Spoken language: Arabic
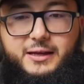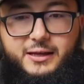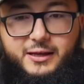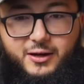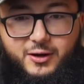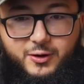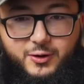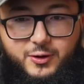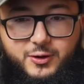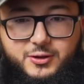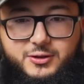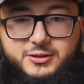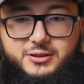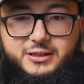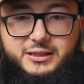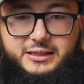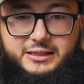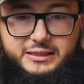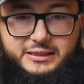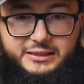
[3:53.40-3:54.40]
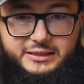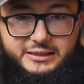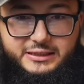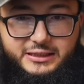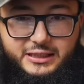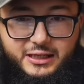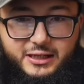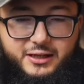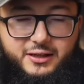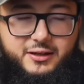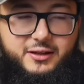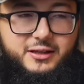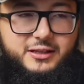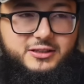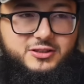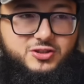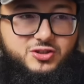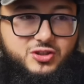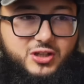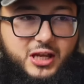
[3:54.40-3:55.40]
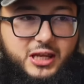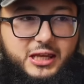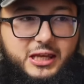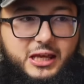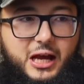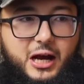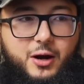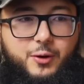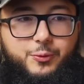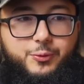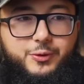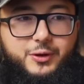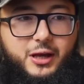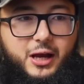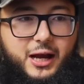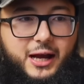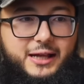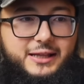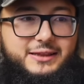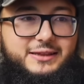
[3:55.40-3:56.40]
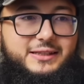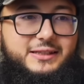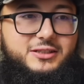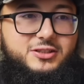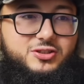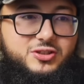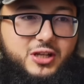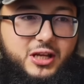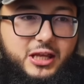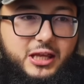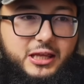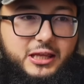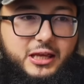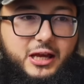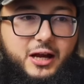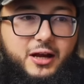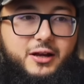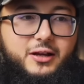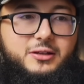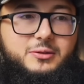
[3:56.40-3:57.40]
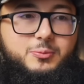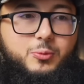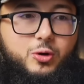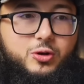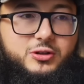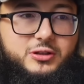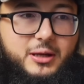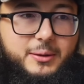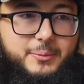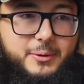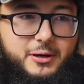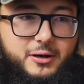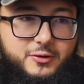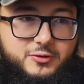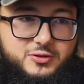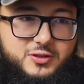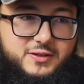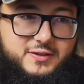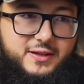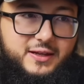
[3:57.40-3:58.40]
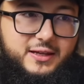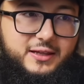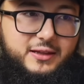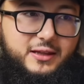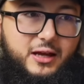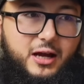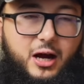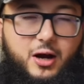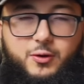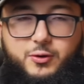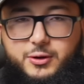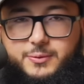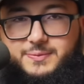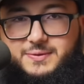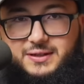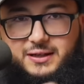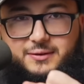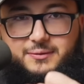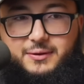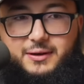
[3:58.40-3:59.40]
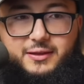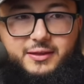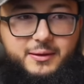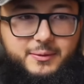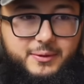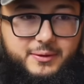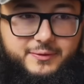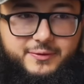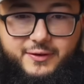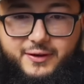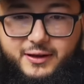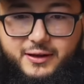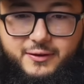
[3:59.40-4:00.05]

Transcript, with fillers: hold يعقد شيء او يحدد شيء يعقد مؤتمر او شيء زي كذا او يمسك في